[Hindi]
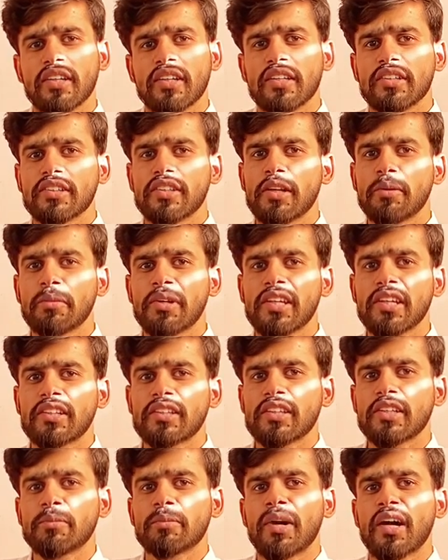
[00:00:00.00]
ये मेरी
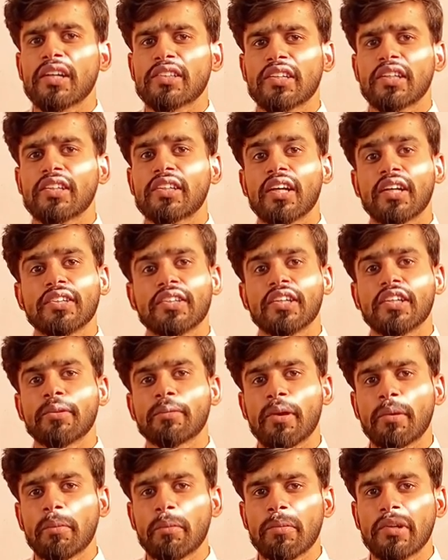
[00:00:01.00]
इतनी मार्क्स हैं क्या ये
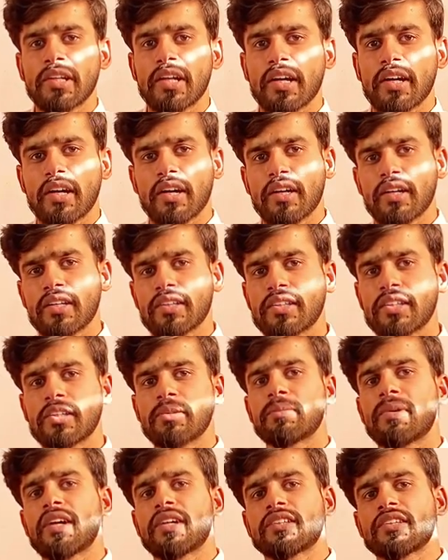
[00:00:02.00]
डिपार्टमेंट मिल जाएगा इतनी
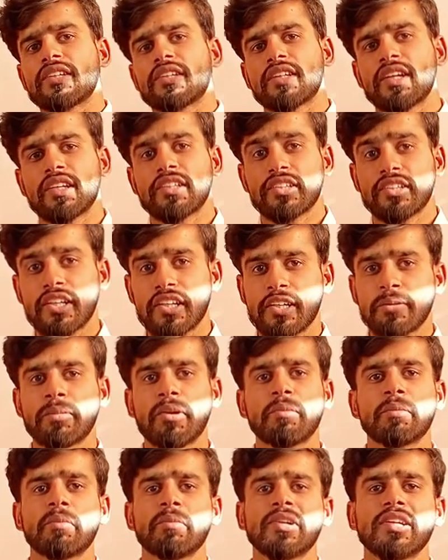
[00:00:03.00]
मार्क्स हैं क्या ये
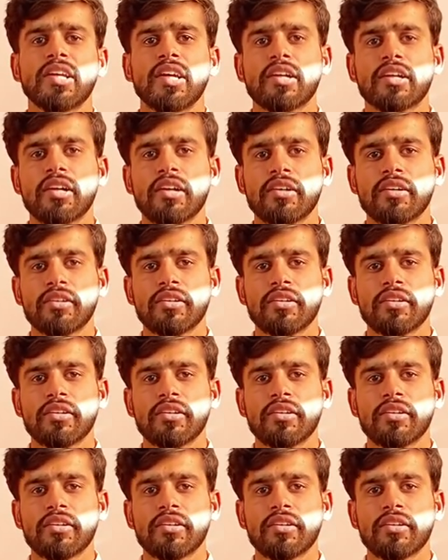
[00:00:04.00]
डिपार्टमेंट मिल जाएगा